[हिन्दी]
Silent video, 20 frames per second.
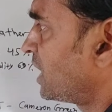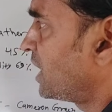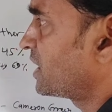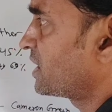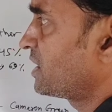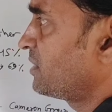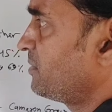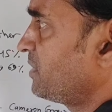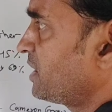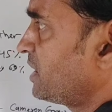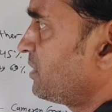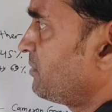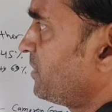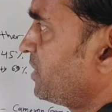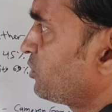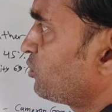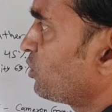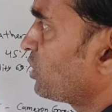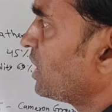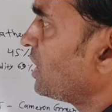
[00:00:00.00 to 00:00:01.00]
आर सी बी का
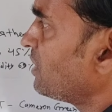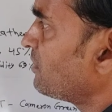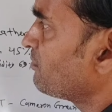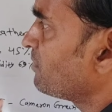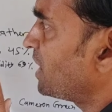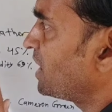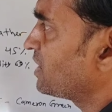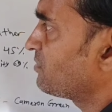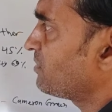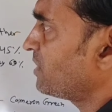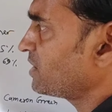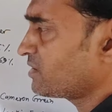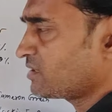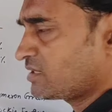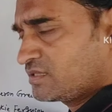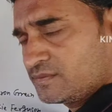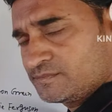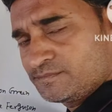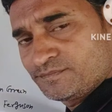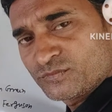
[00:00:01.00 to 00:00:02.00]
मैच होगा बाईस मार्च
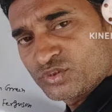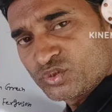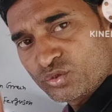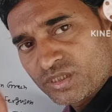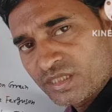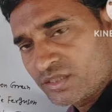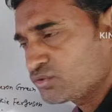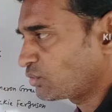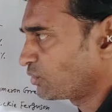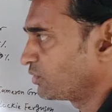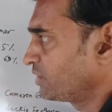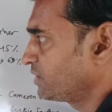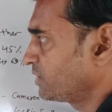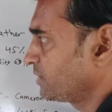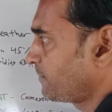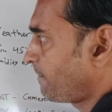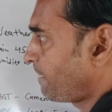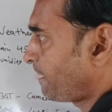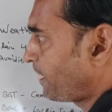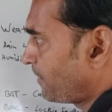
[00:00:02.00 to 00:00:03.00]
दो हज़ार चौबीस
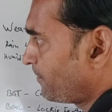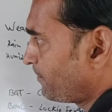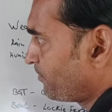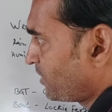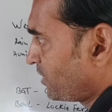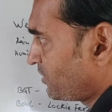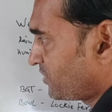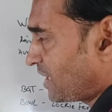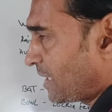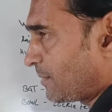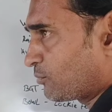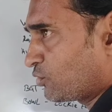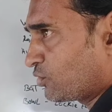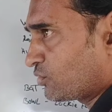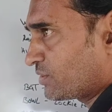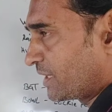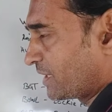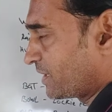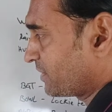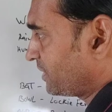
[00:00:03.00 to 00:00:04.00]
शाम को
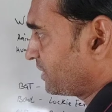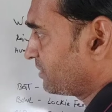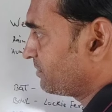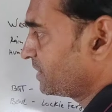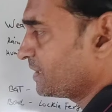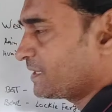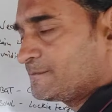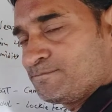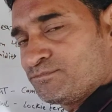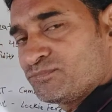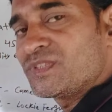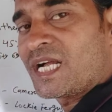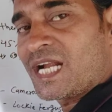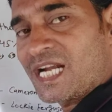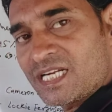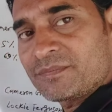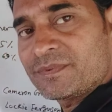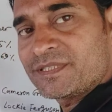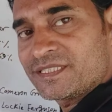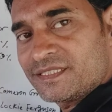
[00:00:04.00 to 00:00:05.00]
साढ़े सात बजे
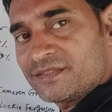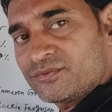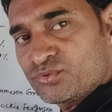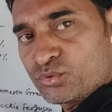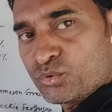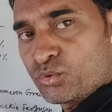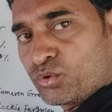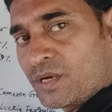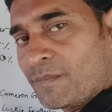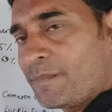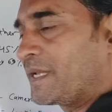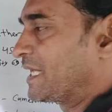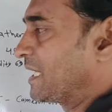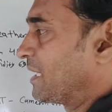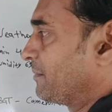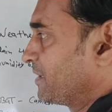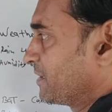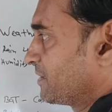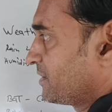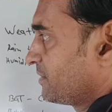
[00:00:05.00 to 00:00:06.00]
आठ बजे शुरू होगा
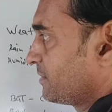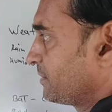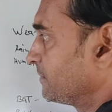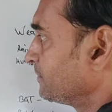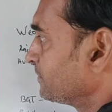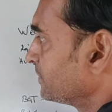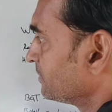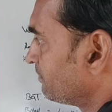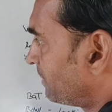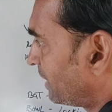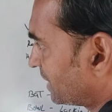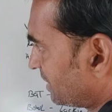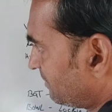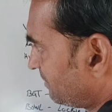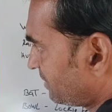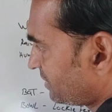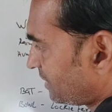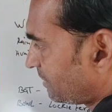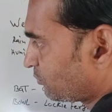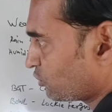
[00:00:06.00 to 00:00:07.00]
पहला मैच बाकी
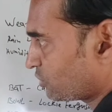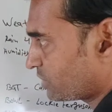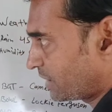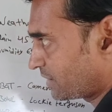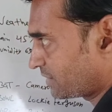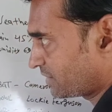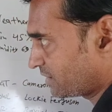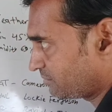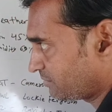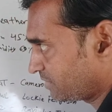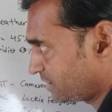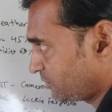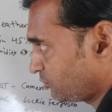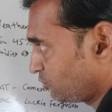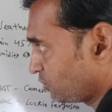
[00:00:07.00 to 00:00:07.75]
मैच शाम को साढ़े सात बजे